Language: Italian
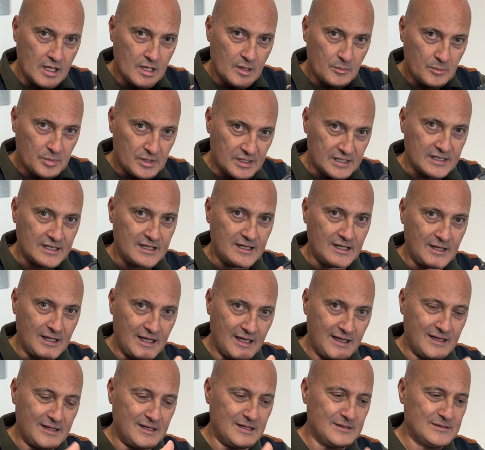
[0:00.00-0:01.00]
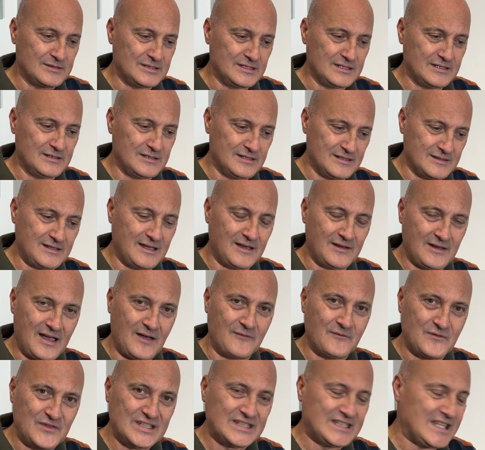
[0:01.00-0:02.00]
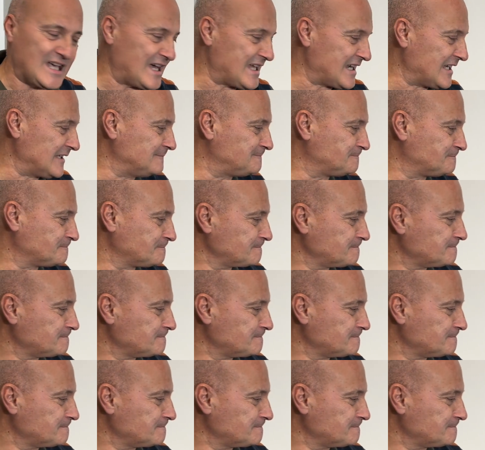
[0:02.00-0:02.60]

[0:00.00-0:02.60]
per uh, avvitare